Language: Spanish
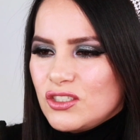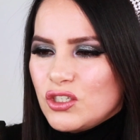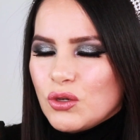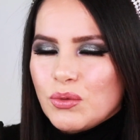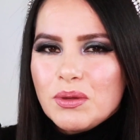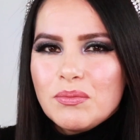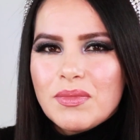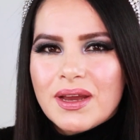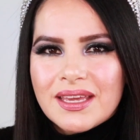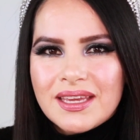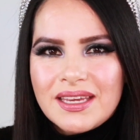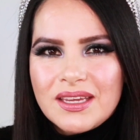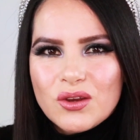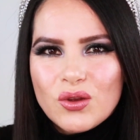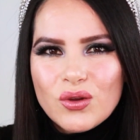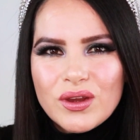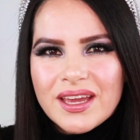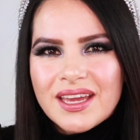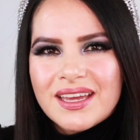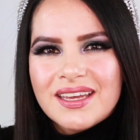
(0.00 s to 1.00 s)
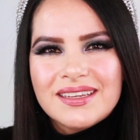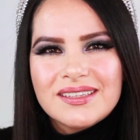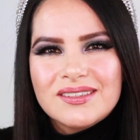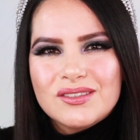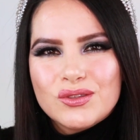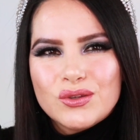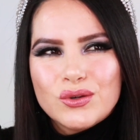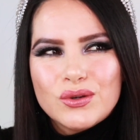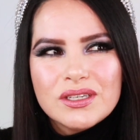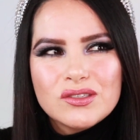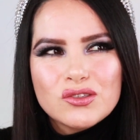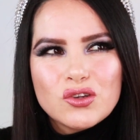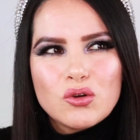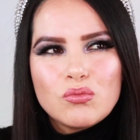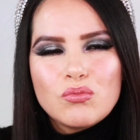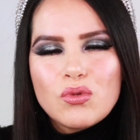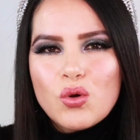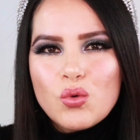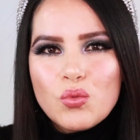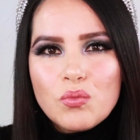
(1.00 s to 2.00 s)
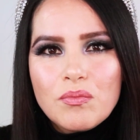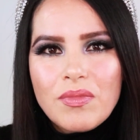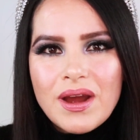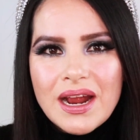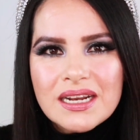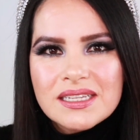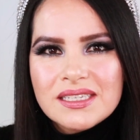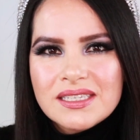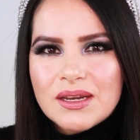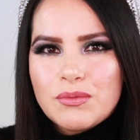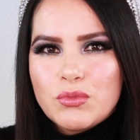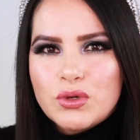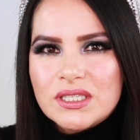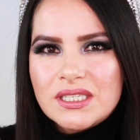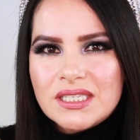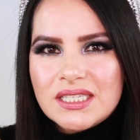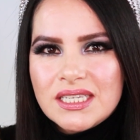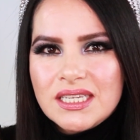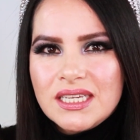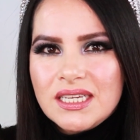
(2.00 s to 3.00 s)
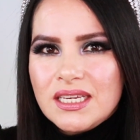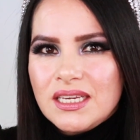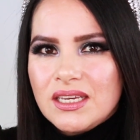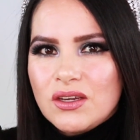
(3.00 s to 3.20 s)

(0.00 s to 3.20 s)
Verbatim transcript: Yo me imagino que esto es como un bálsamo en sí